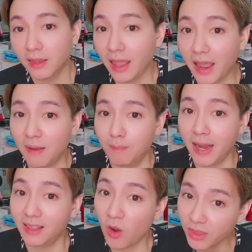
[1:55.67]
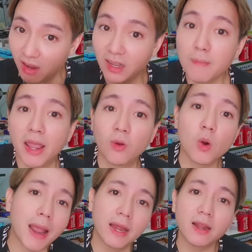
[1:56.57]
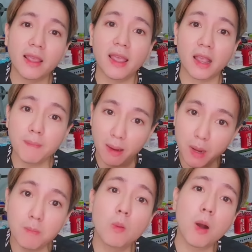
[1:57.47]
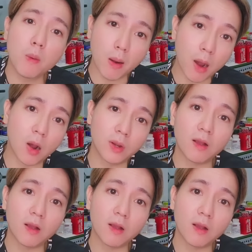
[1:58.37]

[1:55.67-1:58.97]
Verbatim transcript: nha mày coi chừng cái miệng của mày đó nha cái miệng mày bô bô bô bô